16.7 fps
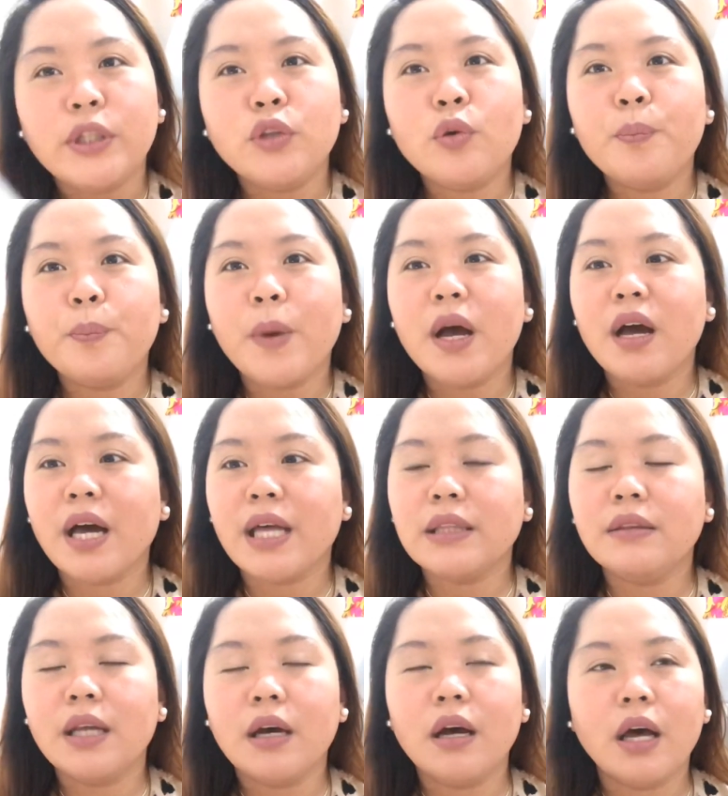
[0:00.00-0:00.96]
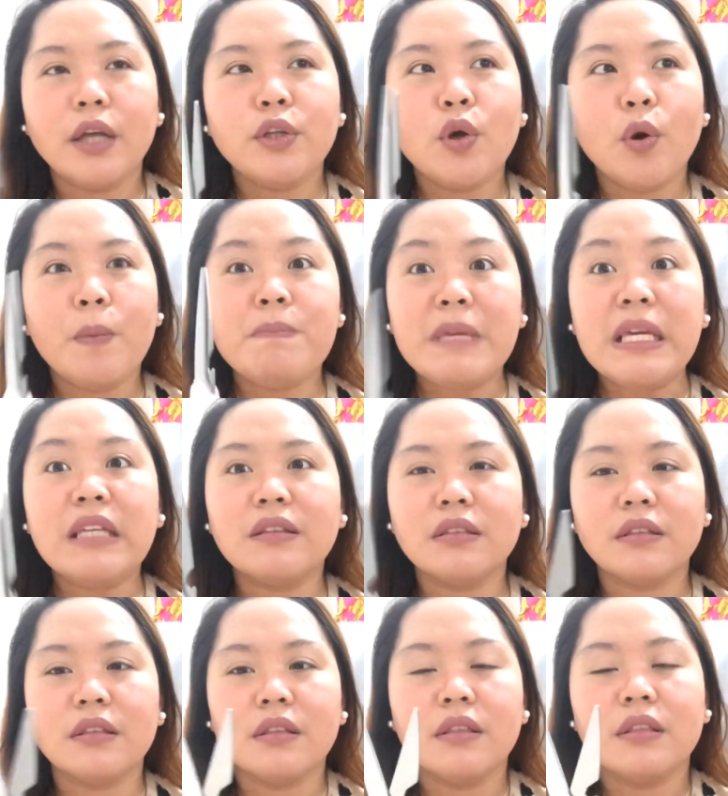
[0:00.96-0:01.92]
itong cut ng ano, meat.
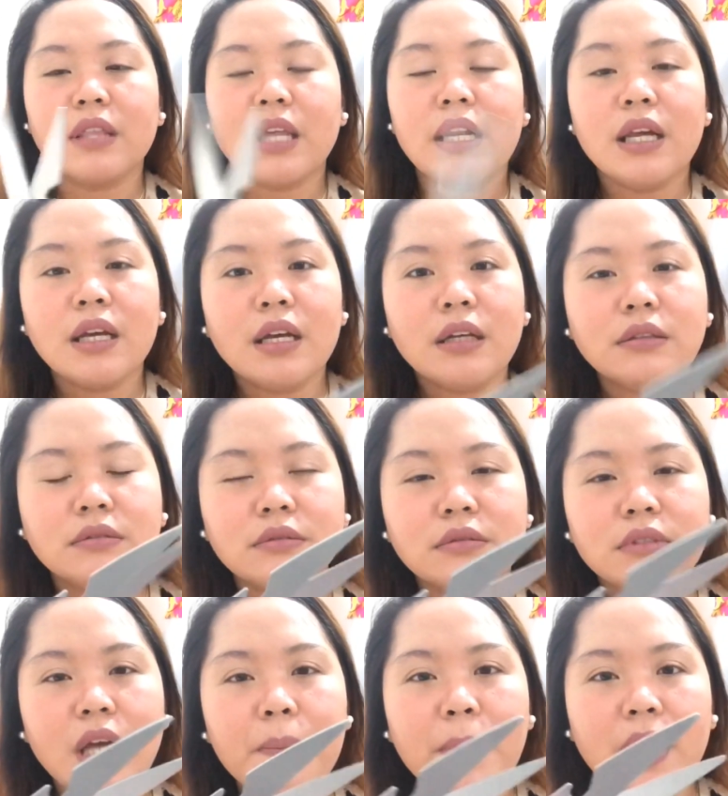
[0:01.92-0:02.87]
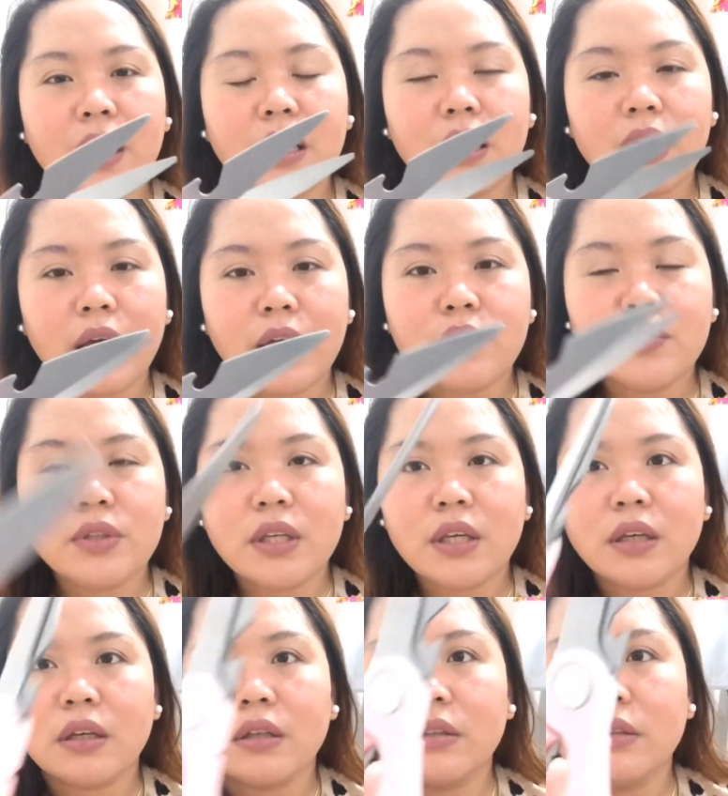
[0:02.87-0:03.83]
Talagang napaka ano
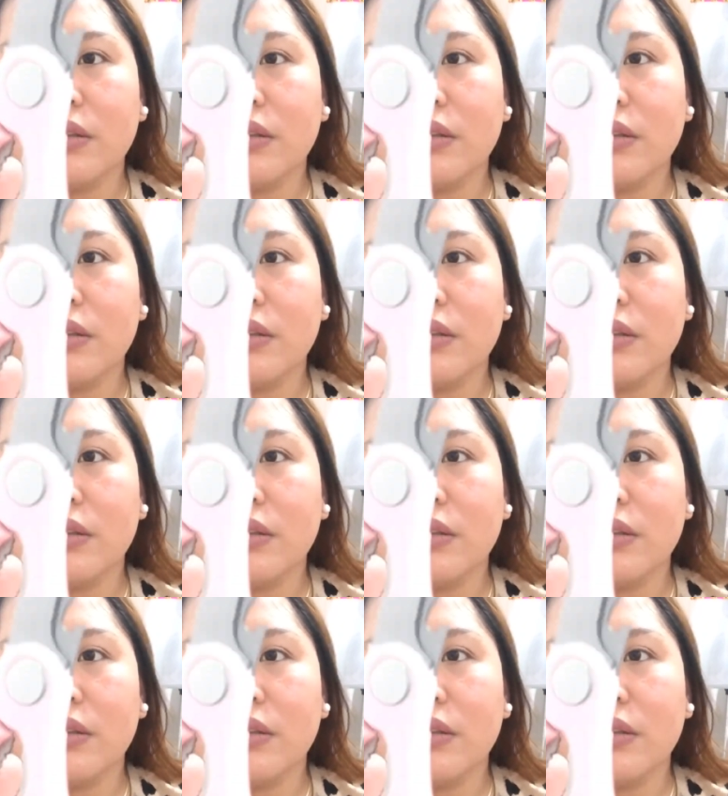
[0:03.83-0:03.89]
niya.